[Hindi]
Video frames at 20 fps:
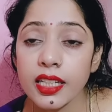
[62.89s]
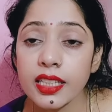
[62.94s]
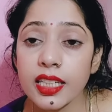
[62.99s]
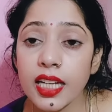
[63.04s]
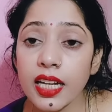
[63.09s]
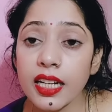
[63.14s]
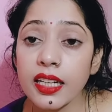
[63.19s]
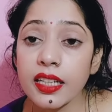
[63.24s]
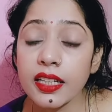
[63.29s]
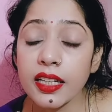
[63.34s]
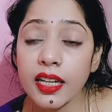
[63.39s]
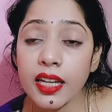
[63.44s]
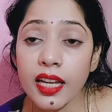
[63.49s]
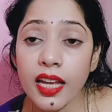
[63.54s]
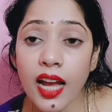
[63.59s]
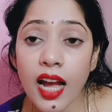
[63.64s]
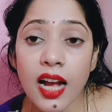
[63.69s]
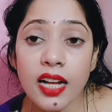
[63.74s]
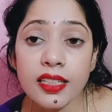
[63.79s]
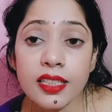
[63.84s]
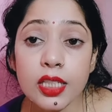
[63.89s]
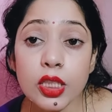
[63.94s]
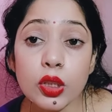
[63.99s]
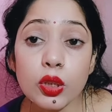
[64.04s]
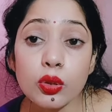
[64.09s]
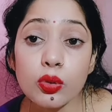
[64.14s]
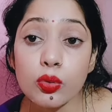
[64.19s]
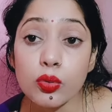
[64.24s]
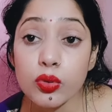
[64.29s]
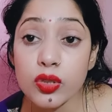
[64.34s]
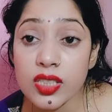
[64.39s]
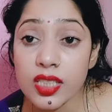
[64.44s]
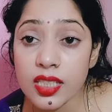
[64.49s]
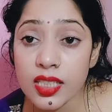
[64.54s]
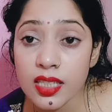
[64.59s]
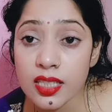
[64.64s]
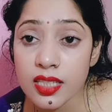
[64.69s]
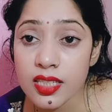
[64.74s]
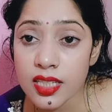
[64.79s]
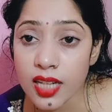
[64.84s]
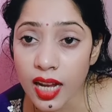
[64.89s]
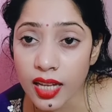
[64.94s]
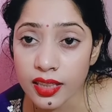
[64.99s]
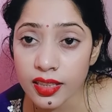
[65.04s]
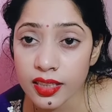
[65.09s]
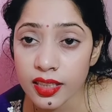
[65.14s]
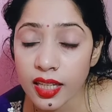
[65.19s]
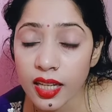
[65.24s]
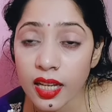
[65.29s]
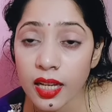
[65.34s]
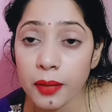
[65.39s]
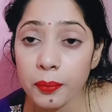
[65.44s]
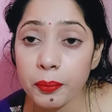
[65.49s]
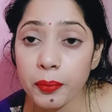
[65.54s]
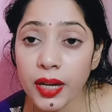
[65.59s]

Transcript: यानी नेहा की तो दूसरी शादी है